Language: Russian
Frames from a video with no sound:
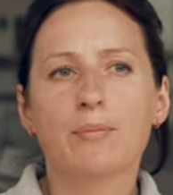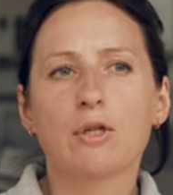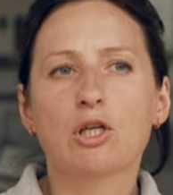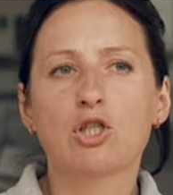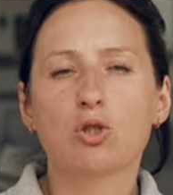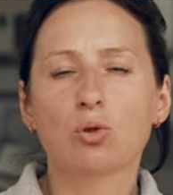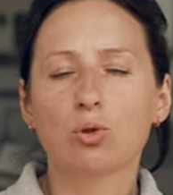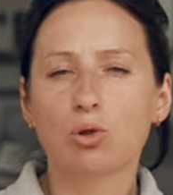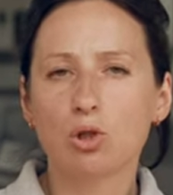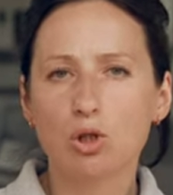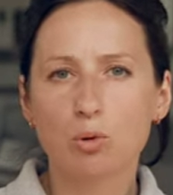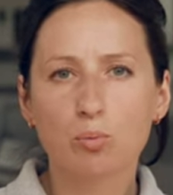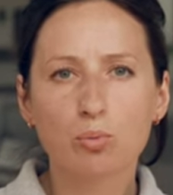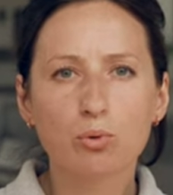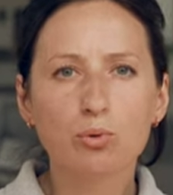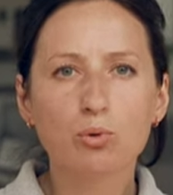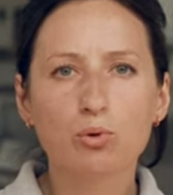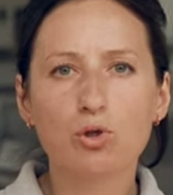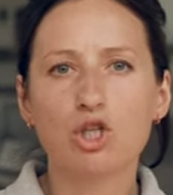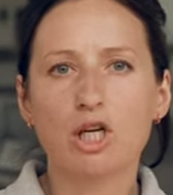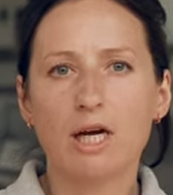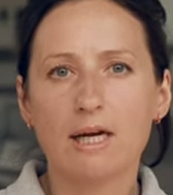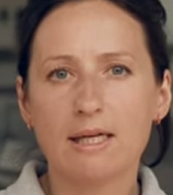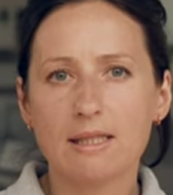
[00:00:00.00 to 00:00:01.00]
что-то не
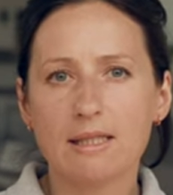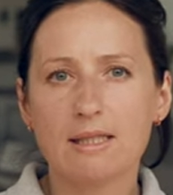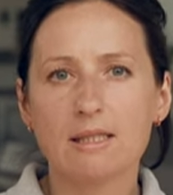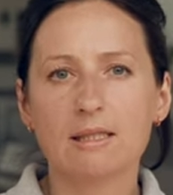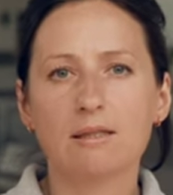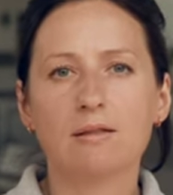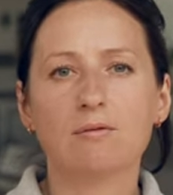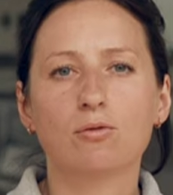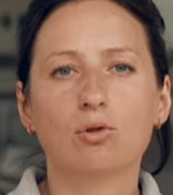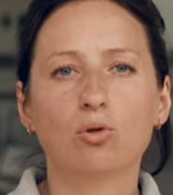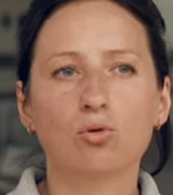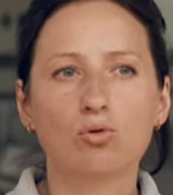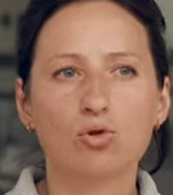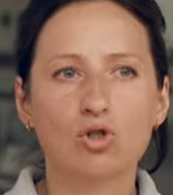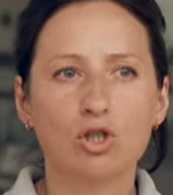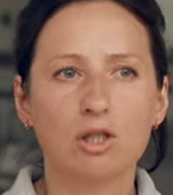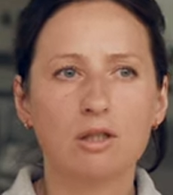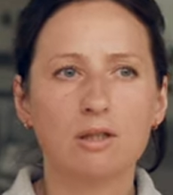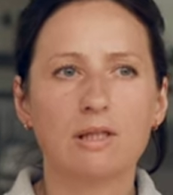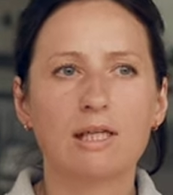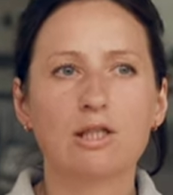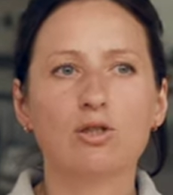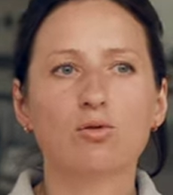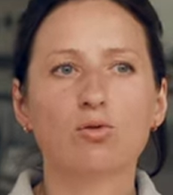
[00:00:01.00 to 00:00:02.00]
получается. И вот
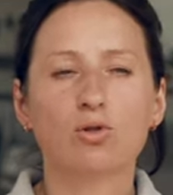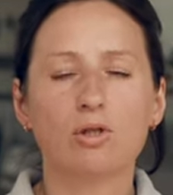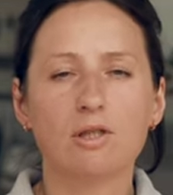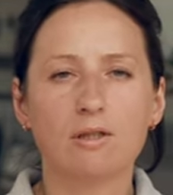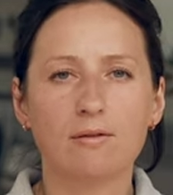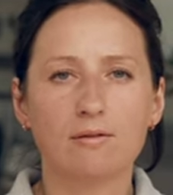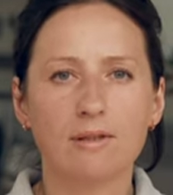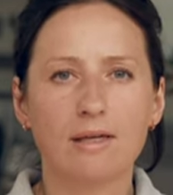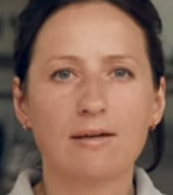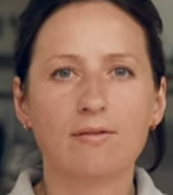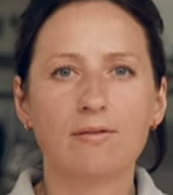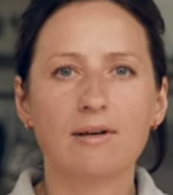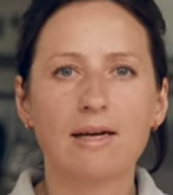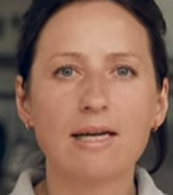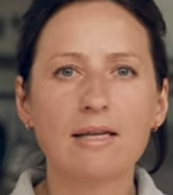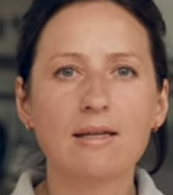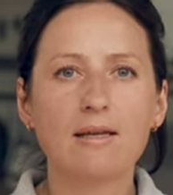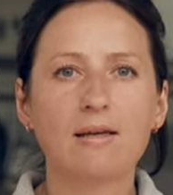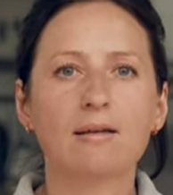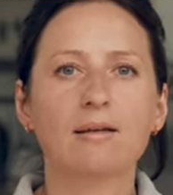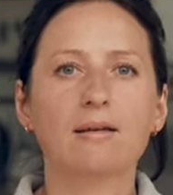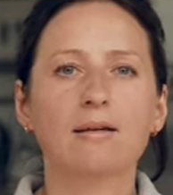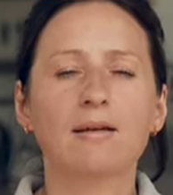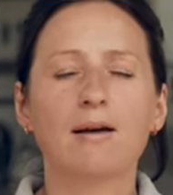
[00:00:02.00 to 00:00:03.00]
уже на носу
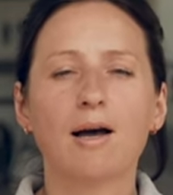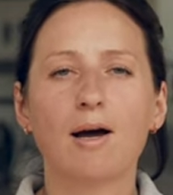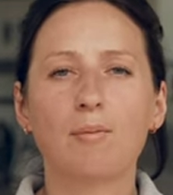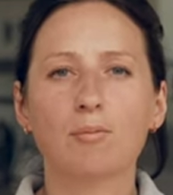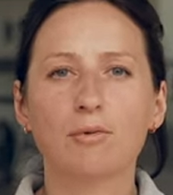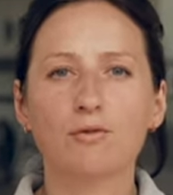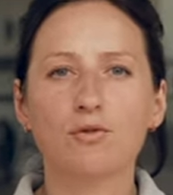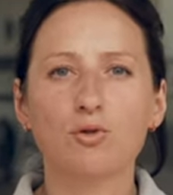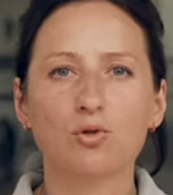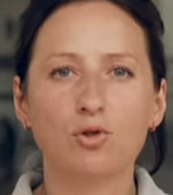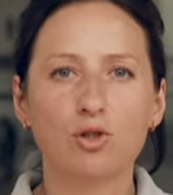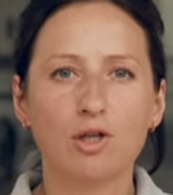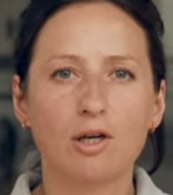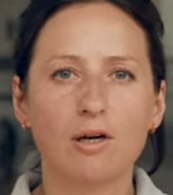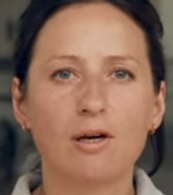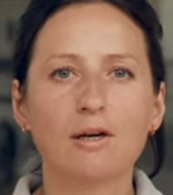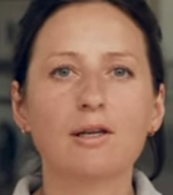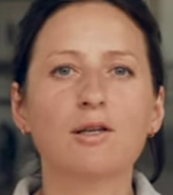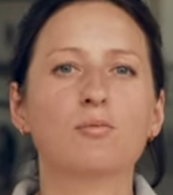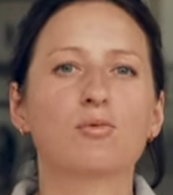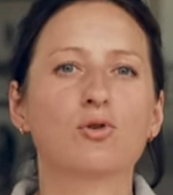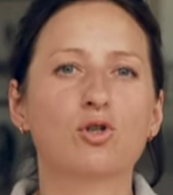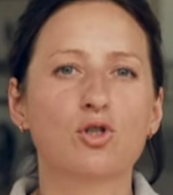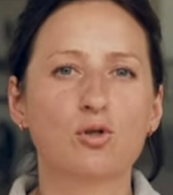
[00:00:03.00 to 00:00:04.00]
соревнования, а мы все
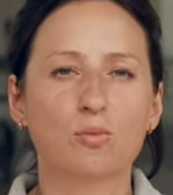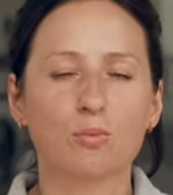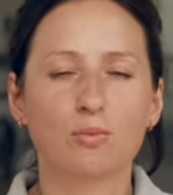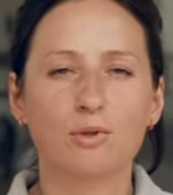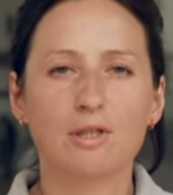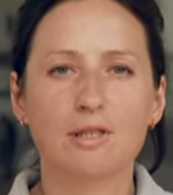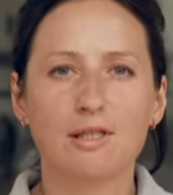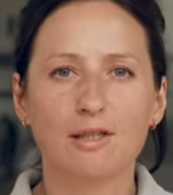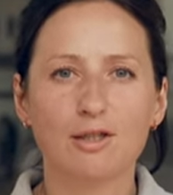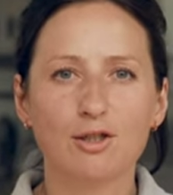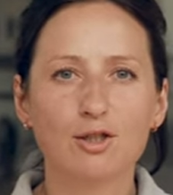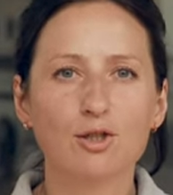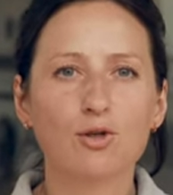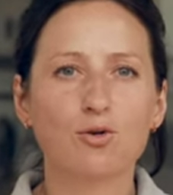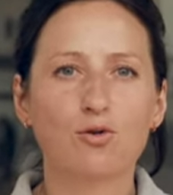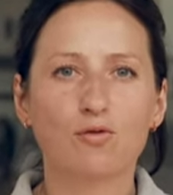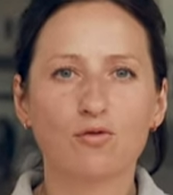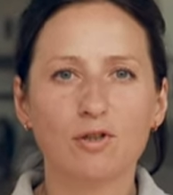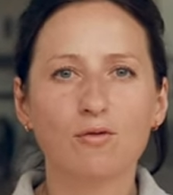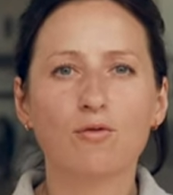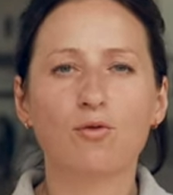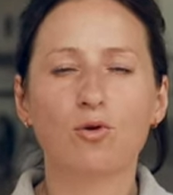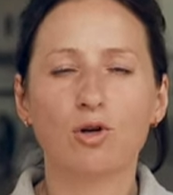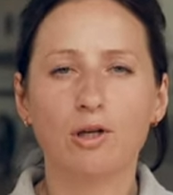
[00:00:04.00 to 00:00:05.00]
никак не можем сделать
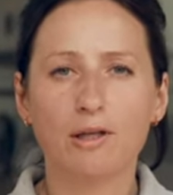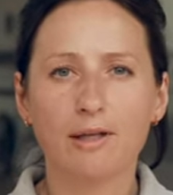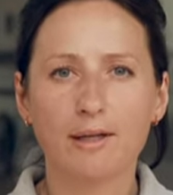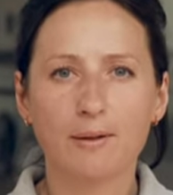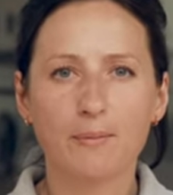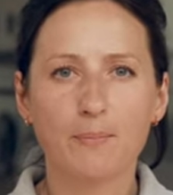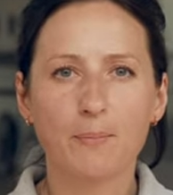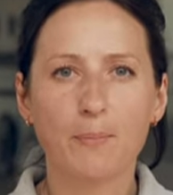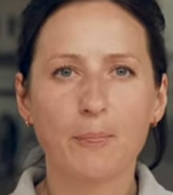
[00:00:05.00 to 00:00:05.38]
ровный вольт.